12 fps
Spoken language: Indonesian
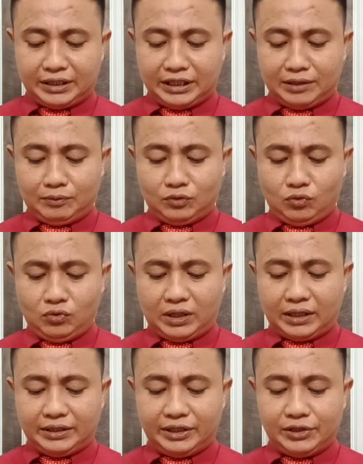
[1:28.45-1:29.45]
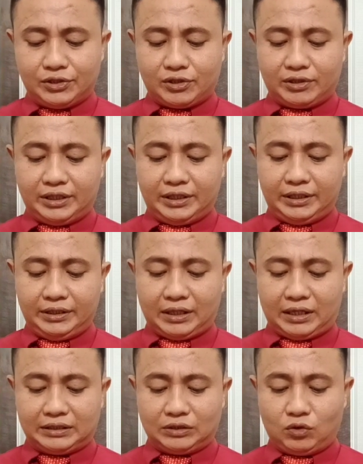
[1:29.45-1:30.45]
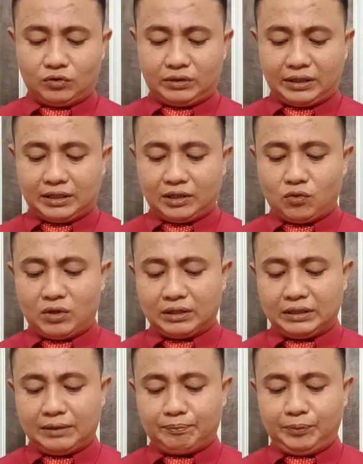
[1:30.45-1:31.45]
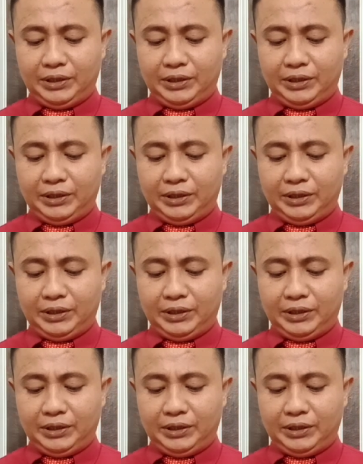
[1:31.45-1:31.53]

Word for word: yang menguntungkan diri sendiri, anggota keluarga,